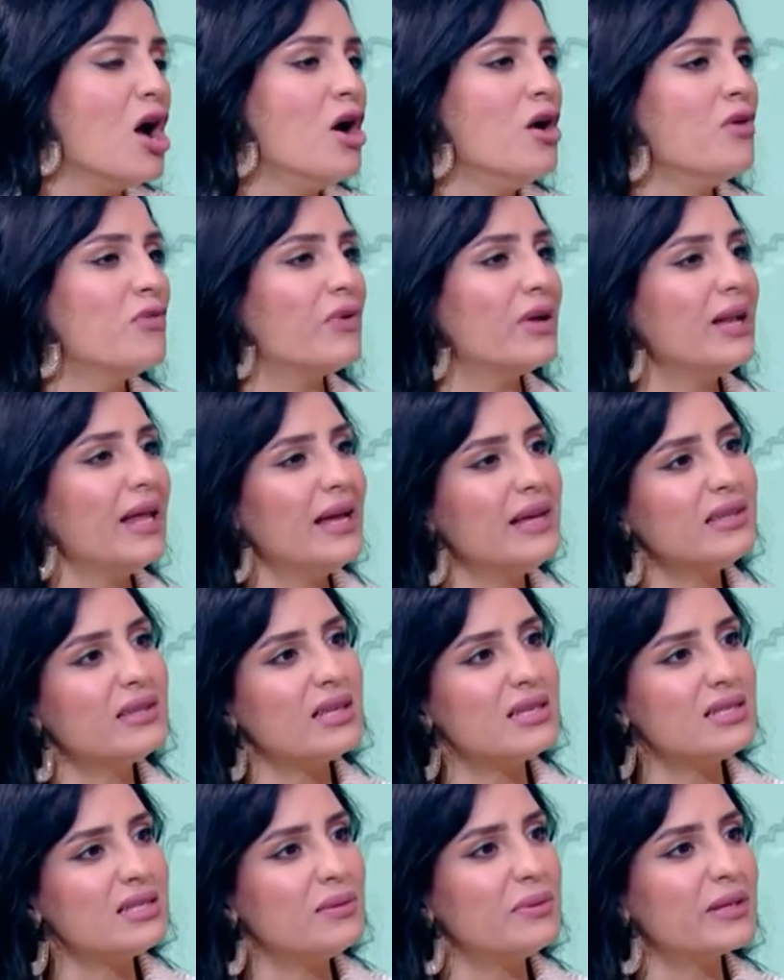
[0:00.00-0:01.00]
فالحته
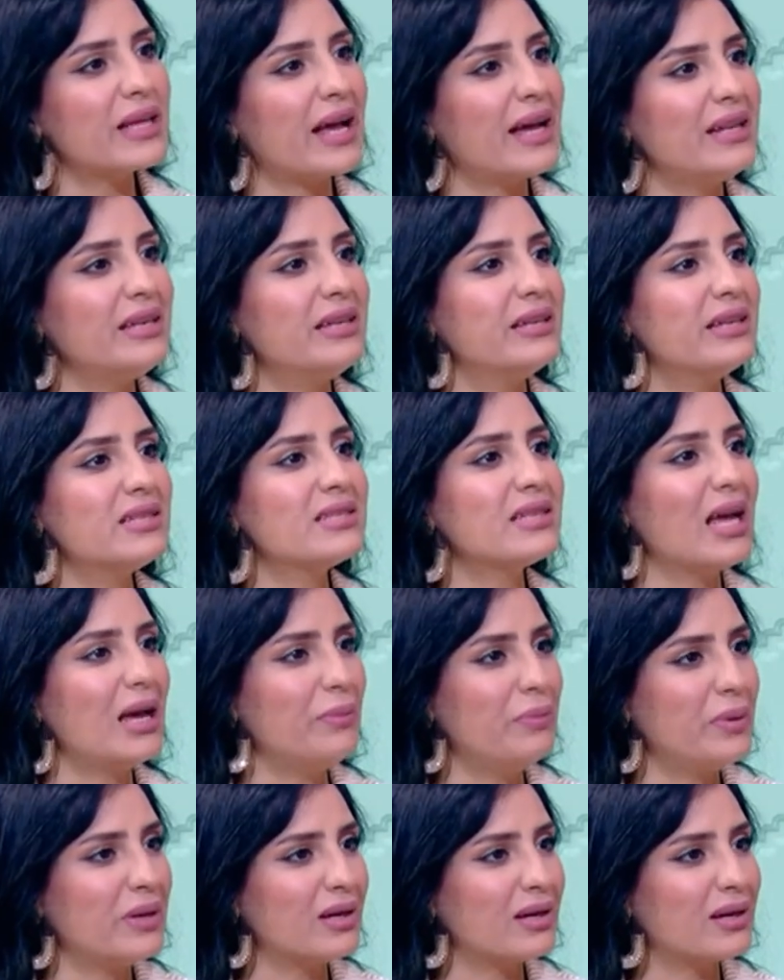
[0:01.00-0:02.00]
دي بتخلي الناس
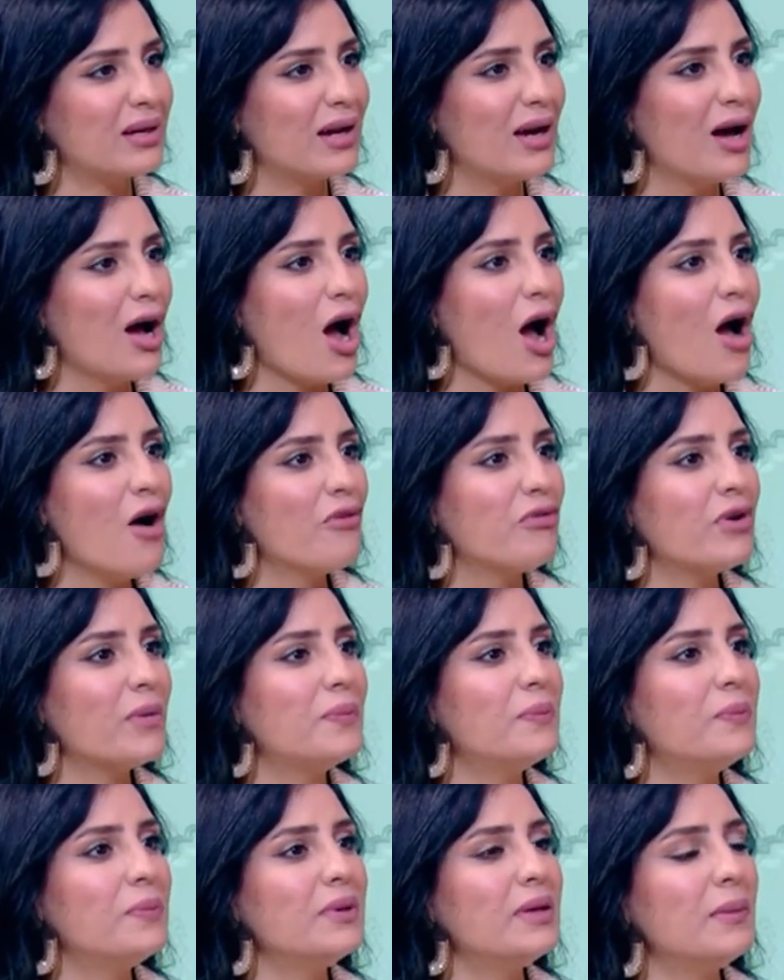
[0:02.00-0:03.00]
تحبك
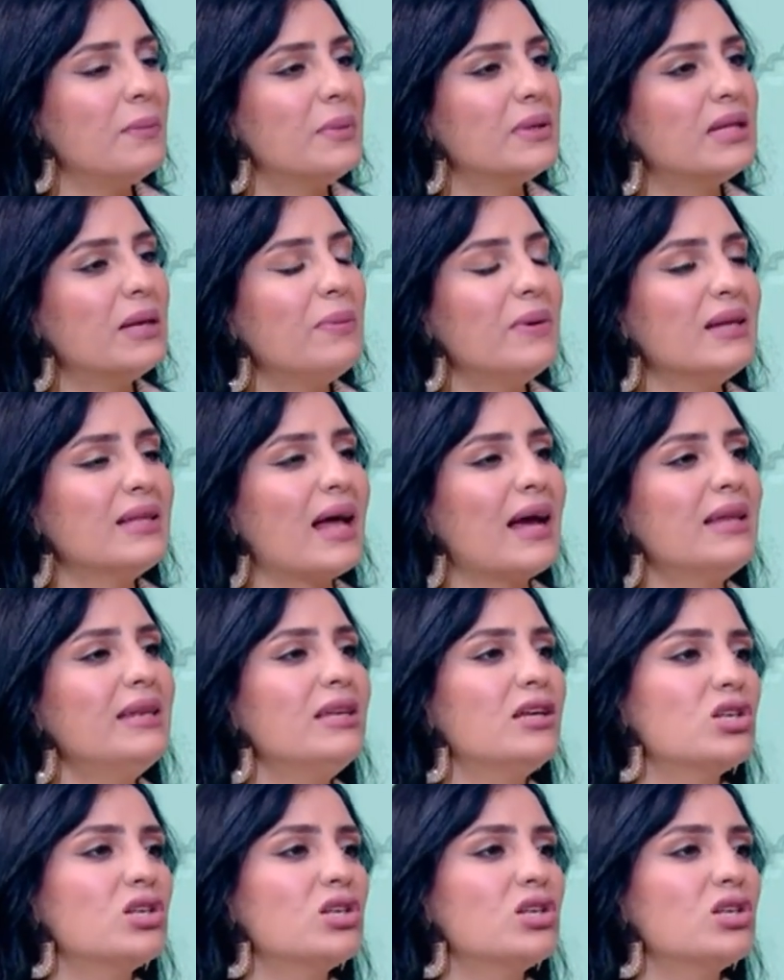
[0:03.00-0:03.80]
فبتبعد عنك